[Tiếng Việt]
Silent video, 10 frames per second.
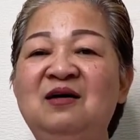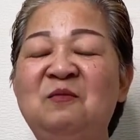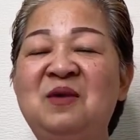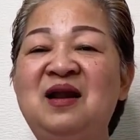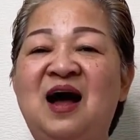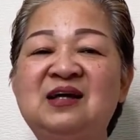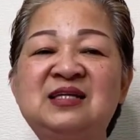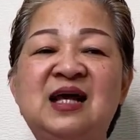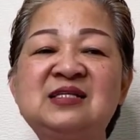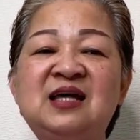mình lỡ
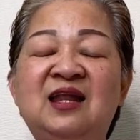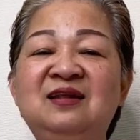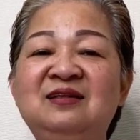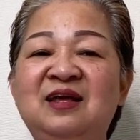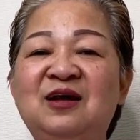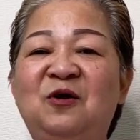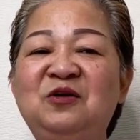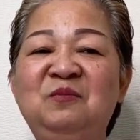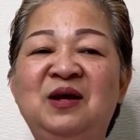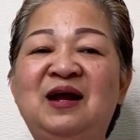sát sanh thì coi
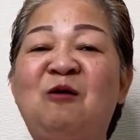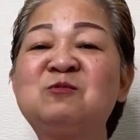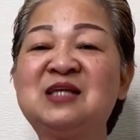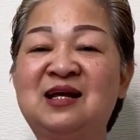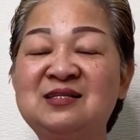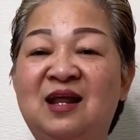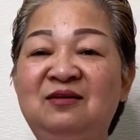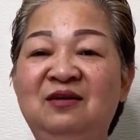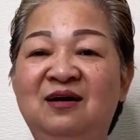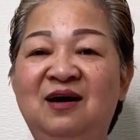như mình không sát
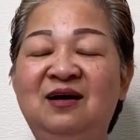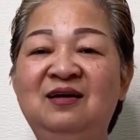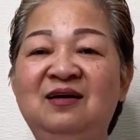sanh nữa